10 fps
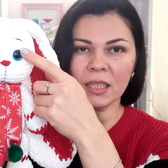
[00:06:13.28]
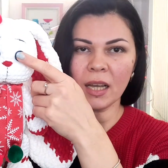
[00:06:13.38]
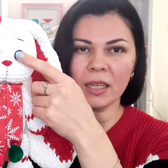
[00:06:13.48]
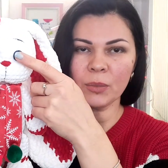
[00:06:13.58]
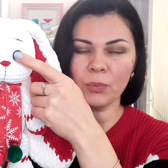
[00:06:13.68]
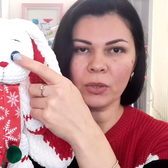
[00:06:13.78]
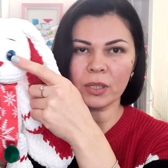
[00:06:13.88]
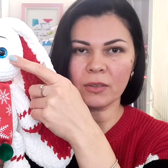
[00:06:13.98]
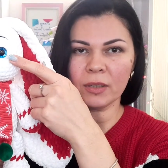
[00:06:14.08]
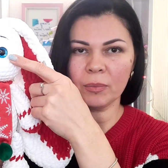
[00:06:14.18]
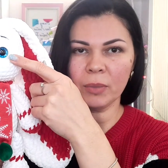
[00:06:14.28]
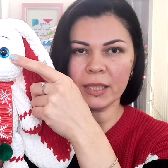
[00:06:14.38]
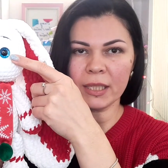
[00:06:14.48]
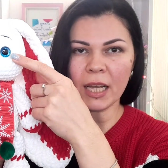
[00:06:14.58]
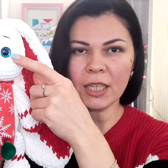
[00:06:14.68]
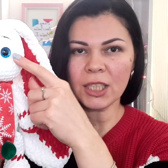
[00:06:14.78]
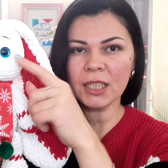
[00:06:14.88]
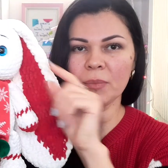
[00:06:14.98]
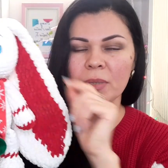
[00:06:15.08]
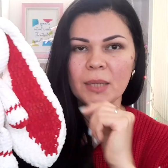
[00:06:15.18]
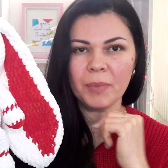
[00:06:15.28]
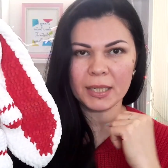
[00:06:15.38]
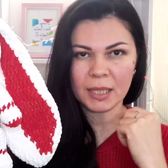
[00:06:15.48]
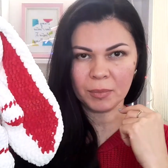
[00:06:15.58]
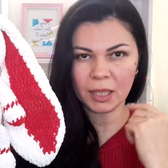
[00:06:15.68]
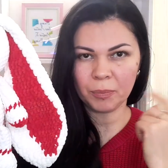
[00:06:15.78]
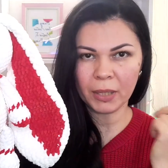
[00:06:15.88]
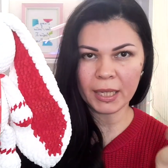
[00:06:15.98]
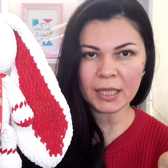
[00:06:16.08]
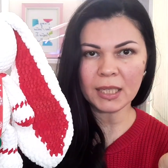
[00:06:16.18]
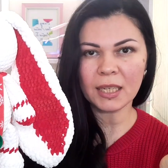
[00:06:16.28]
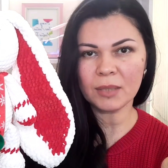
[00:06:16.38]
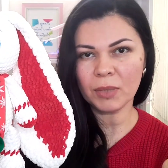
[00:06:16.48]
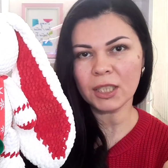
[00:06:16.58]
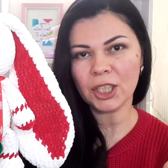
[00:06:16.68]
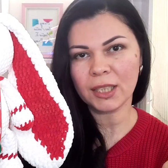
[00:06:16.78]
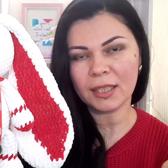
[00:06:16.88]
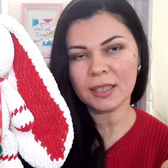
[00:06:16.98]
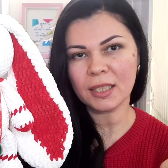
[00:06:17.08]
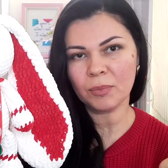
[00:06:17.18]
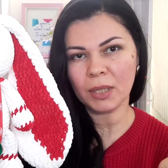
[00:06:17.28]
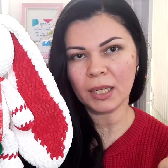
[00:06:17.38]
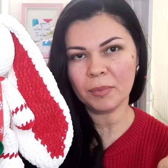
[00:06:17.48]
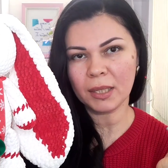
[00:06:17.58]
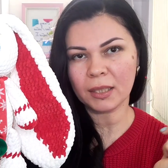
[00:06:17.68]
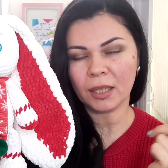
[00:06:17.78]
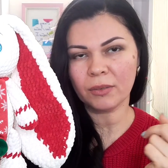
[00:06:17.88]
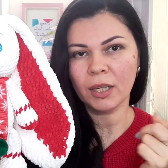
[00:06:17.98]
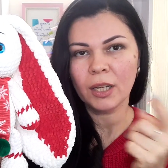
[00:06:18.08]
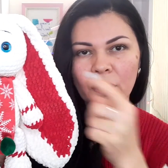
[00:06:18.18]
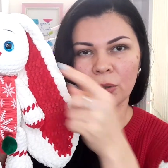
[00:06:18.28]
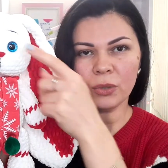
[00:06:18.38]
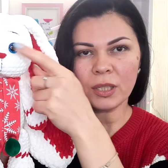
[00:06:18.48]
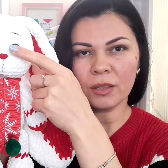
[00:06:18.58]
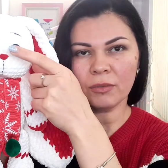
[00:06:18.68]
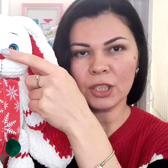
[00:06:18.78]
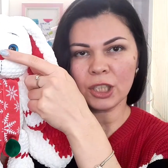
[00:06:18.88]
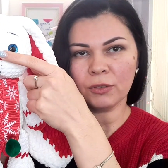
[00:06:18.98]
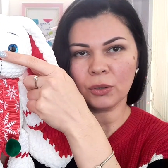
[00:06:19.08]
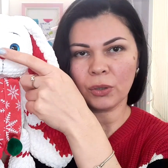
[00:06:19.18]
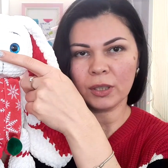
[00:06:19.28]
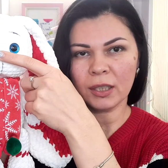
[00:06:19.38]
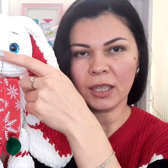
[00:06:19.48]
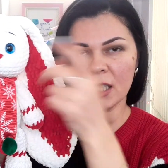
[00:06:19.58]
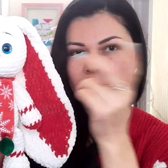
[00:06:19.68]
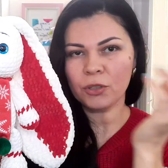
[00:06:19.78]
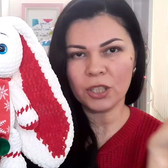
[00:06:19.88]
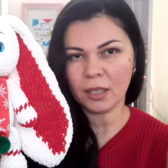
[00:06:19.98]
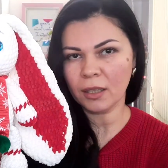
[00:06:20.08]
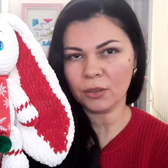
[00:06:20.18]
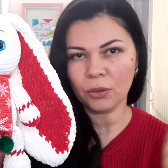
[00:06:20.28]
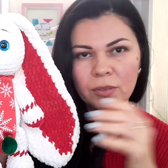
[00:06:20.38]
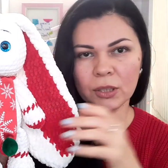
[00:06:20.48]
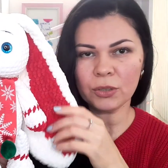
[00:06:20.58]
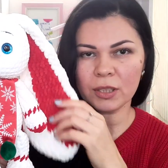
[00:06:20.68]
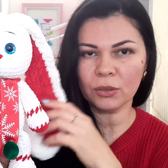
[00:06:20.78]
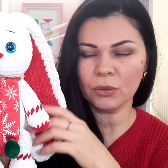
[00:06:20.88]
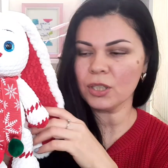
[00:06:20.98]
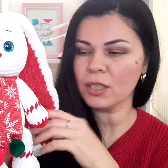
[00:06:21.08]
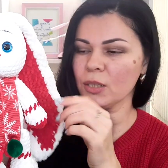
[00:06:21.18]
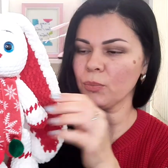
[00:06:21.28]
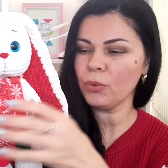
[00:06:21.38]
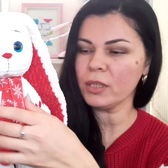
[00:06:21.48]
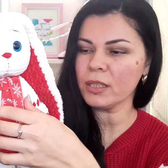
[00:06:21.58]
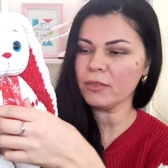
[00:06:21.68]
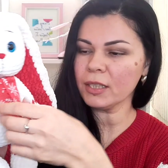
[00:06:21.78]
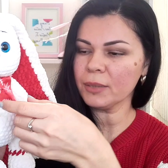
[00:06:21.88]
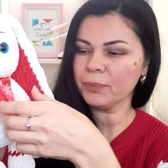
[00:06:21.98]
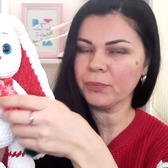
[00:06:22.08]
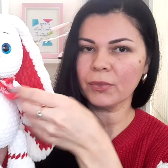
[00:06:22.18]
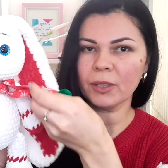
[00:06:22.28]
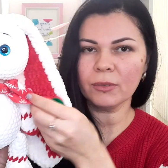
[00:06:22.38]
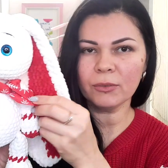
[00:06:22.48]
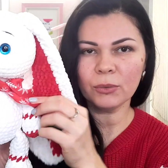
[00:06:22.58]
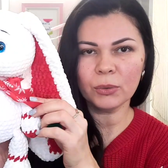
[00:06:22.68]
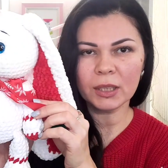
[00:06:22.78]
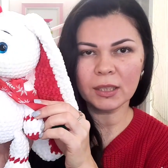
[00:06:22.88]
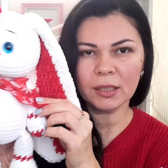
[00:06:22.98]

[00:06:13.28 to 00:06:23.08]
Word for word: я использовала блестящие на безопасном креплении, размер 14 мм. Носик вышивной, хотя можно и готовый носик тоже использовать. Ну вот,